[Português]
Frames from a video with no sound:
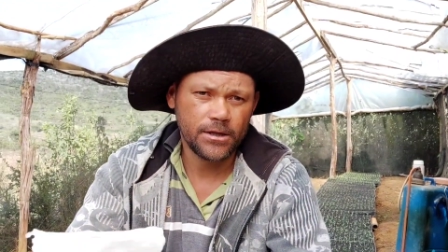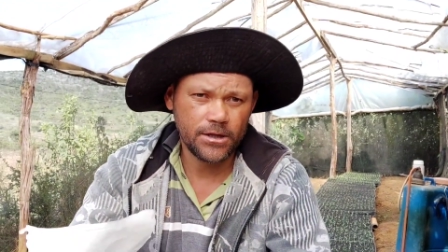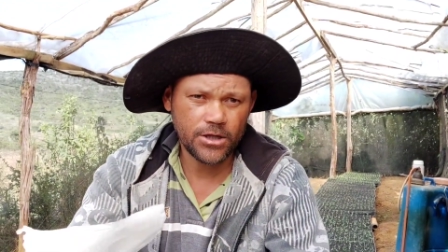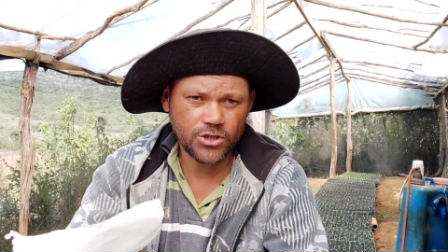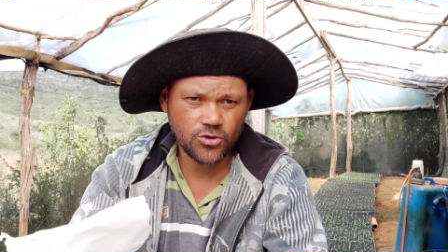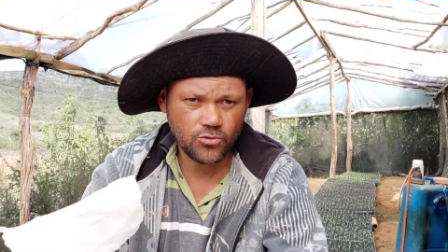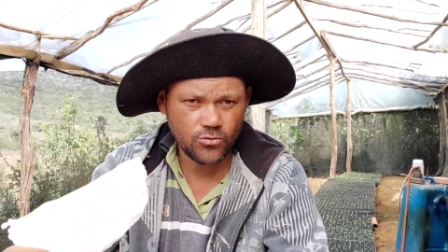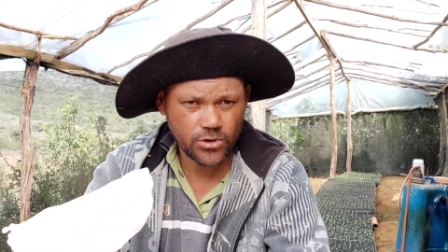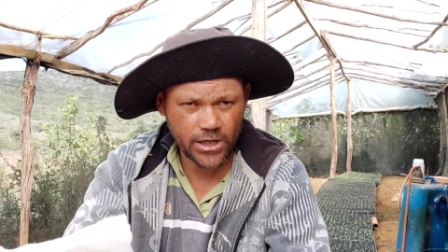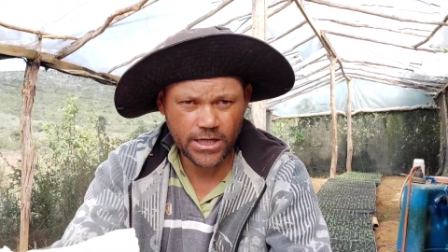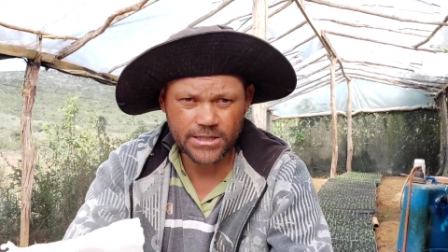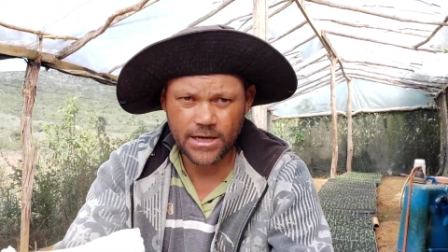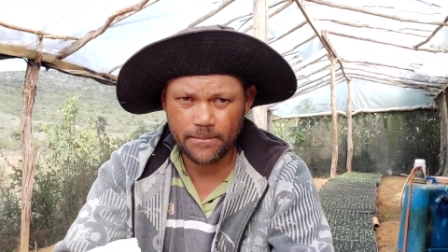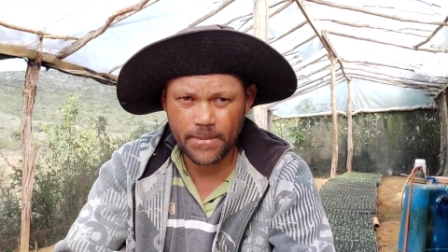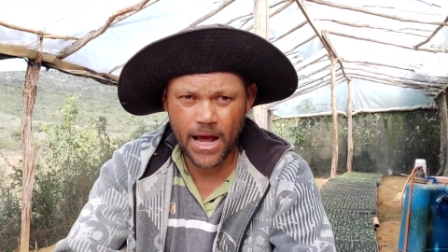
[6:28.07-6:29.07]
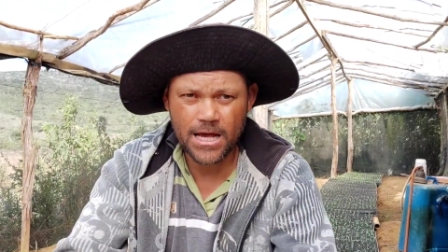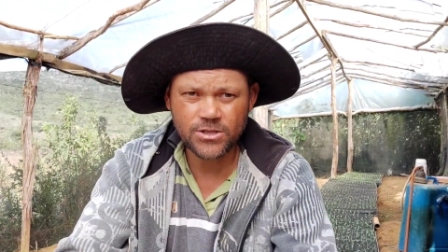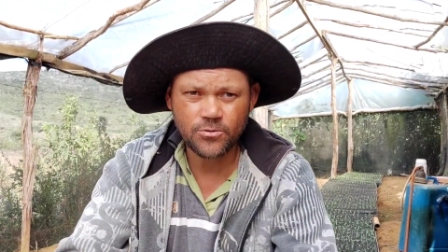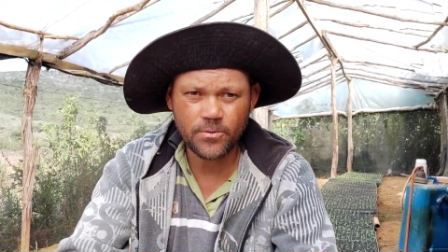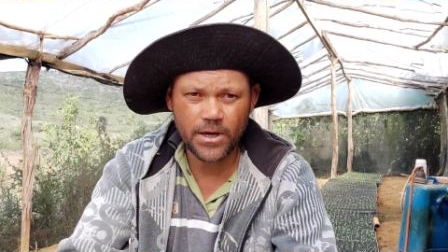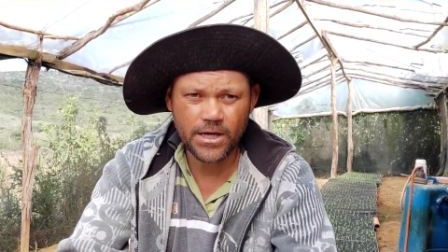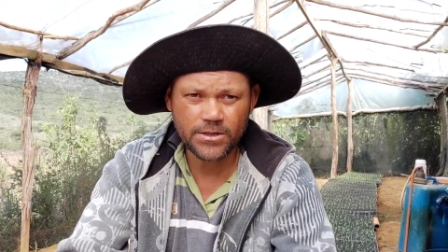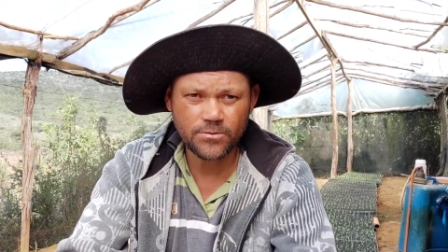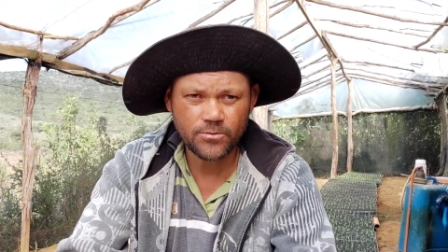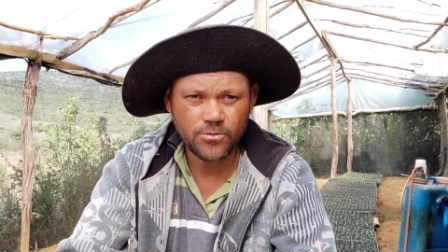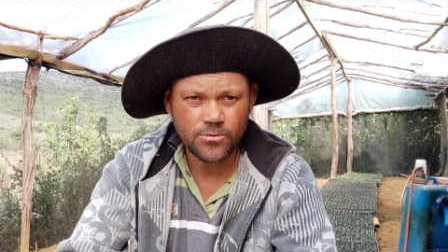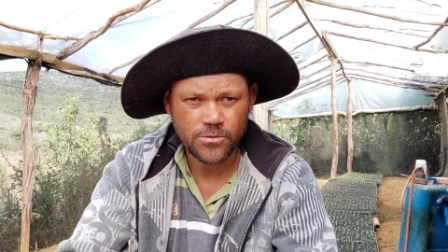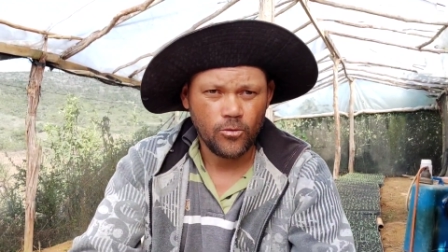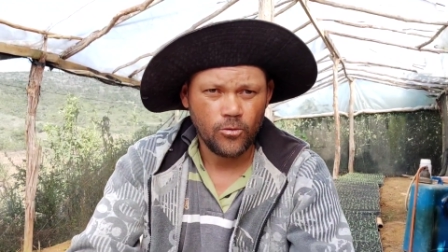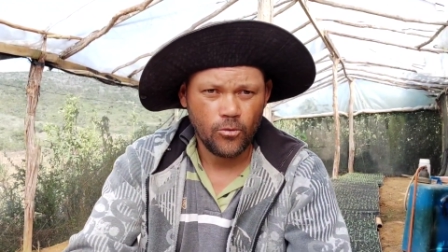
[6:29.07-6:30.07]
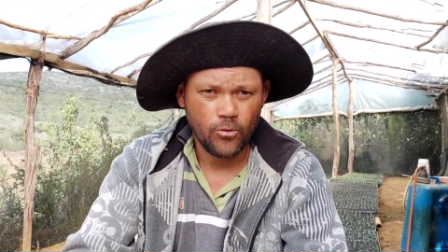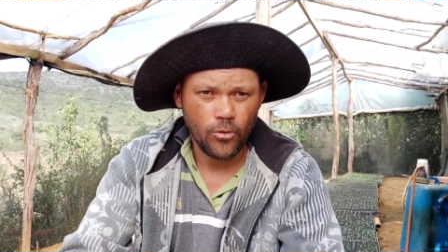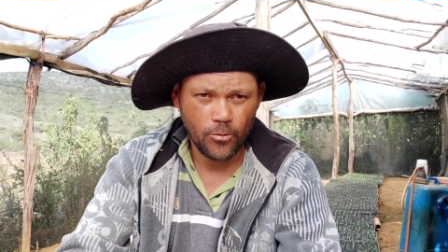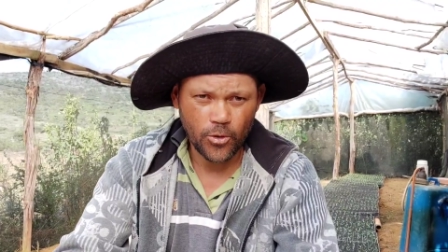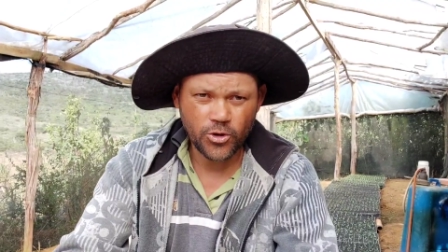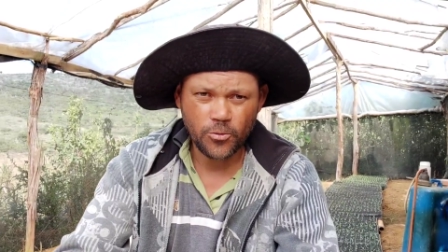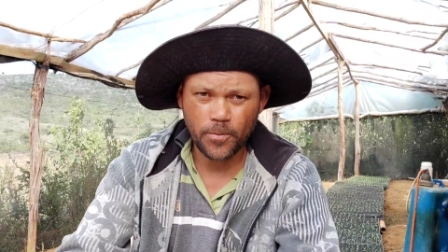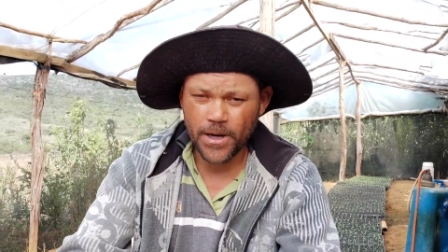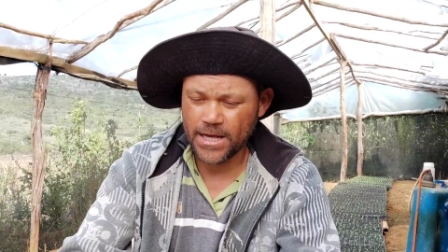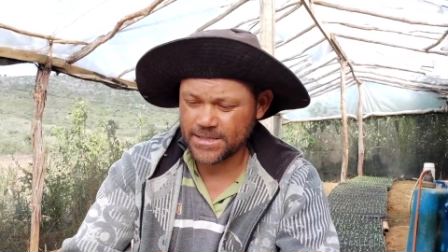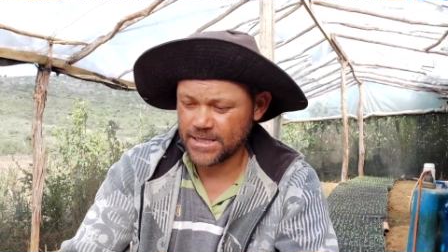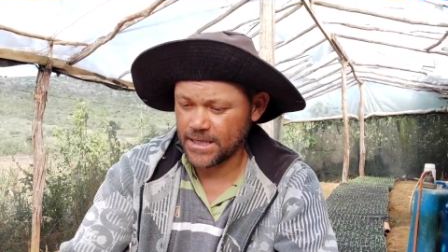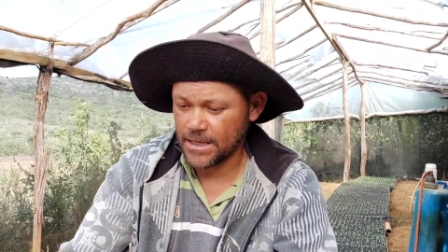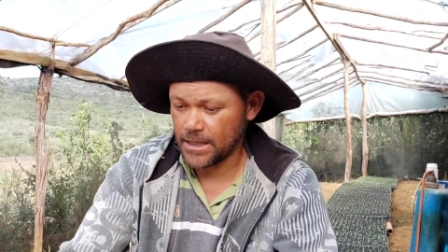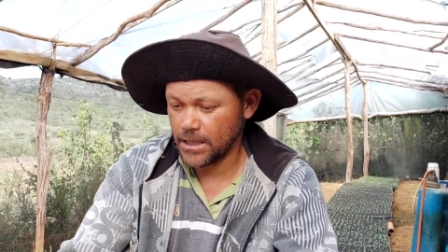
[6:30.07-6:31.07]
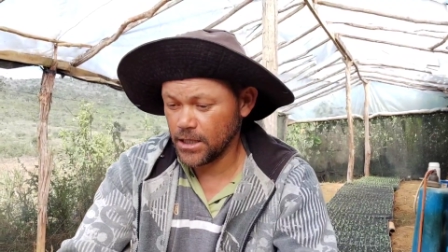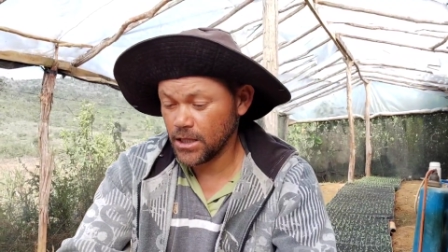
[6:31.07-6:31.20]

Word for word: Deixo um grande abraço mesmo, com muito prazer.